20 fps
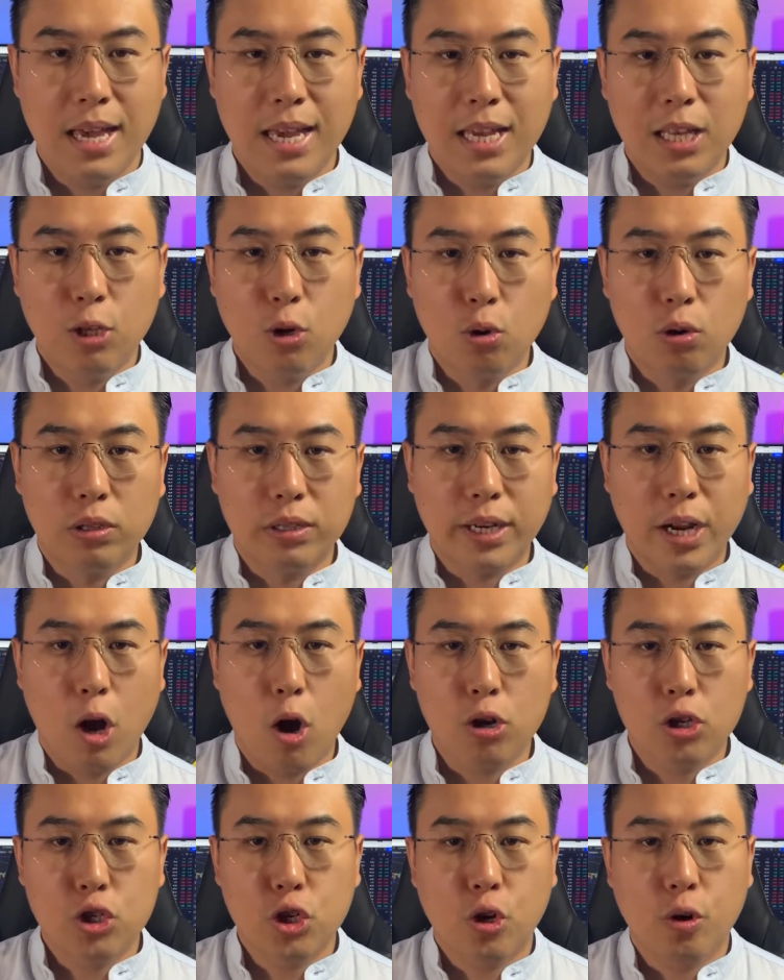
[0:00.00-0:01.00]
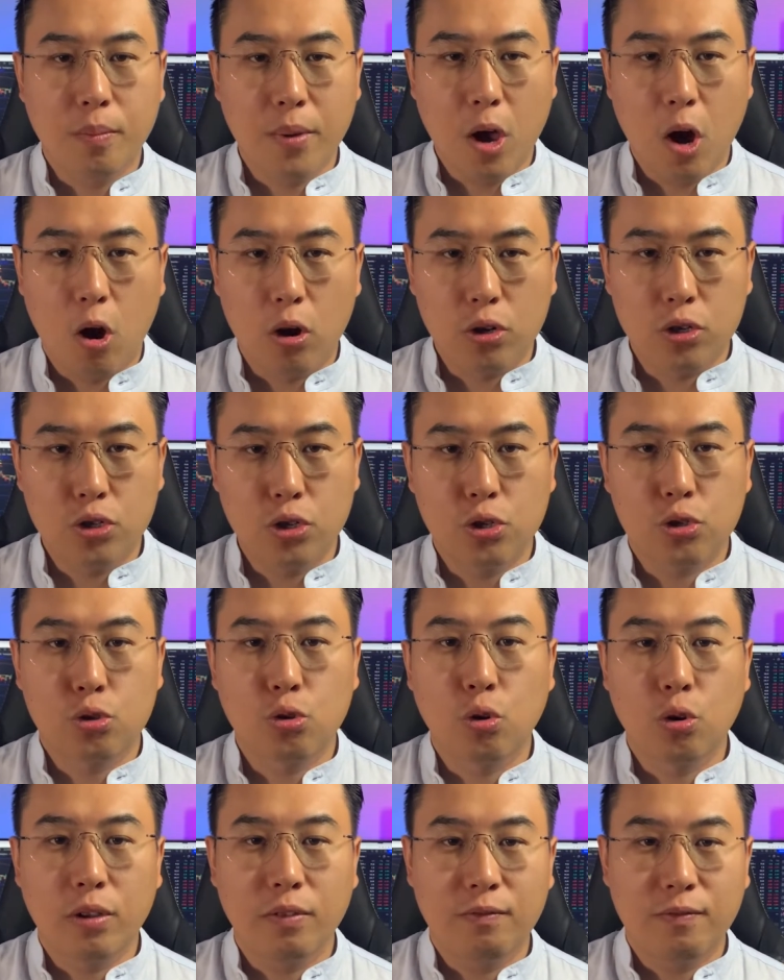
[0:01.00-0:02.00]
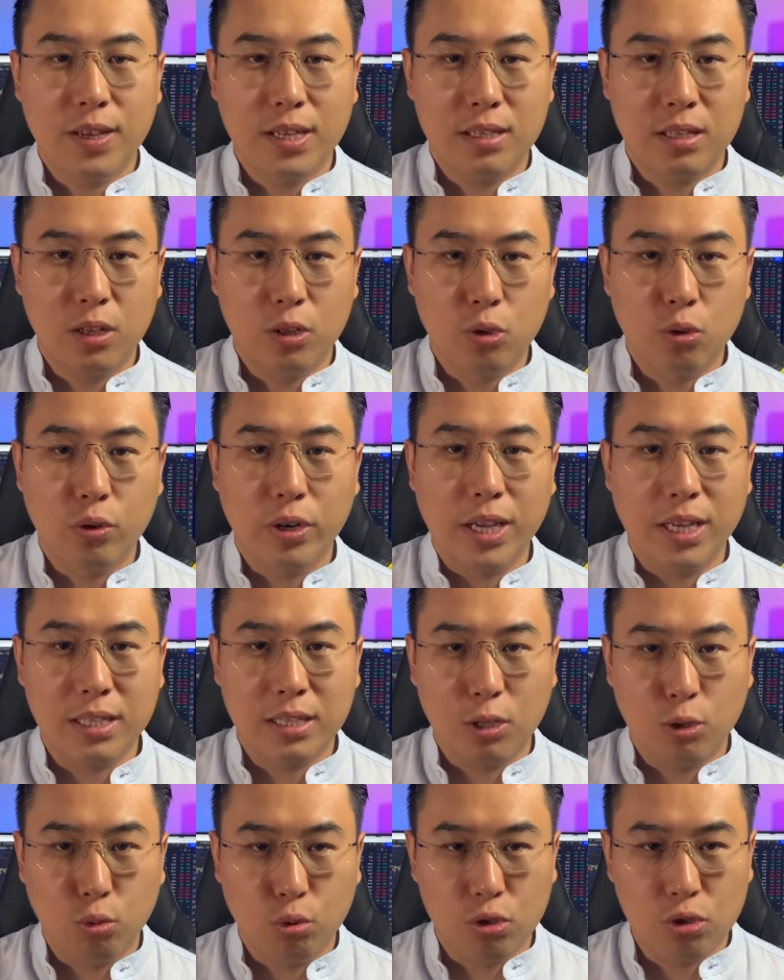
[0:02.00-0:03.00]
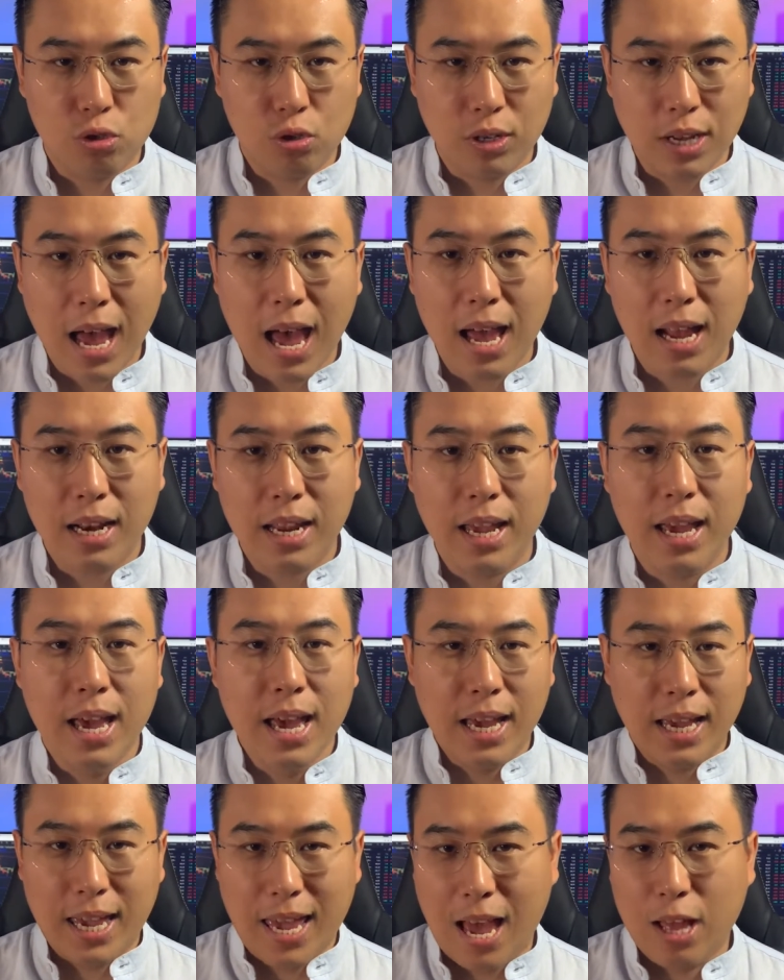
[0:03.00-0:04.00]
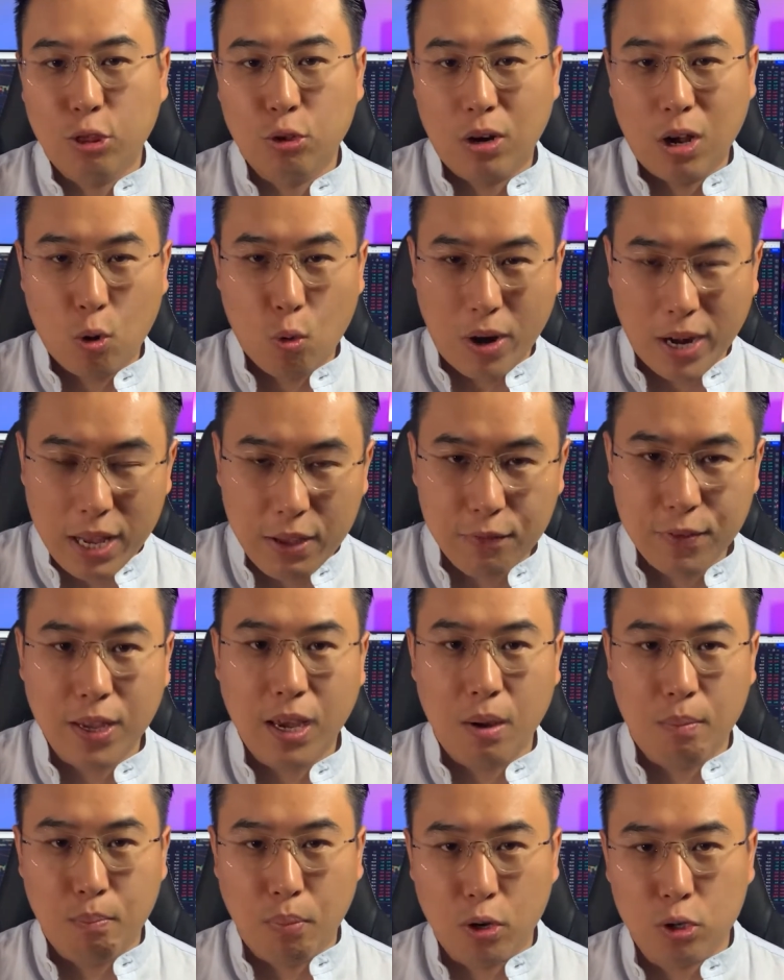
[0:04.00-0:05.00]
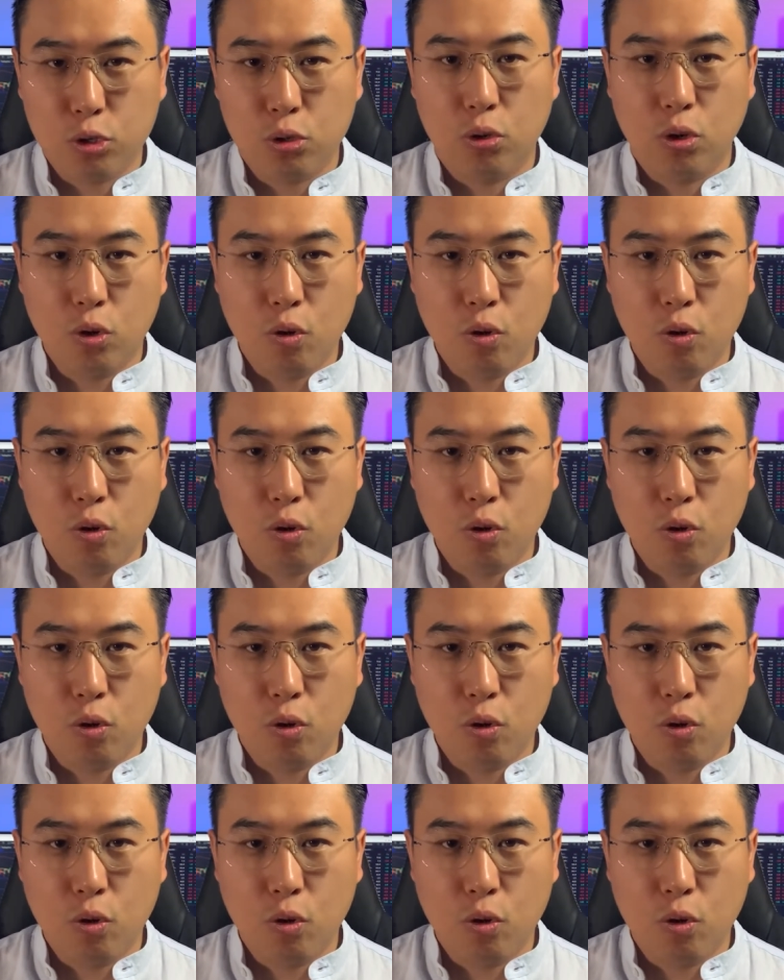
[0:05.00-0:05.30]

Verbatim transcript: Inoltre, oggi come oggi, solo investitori istituzionali che hanno la qualifica possono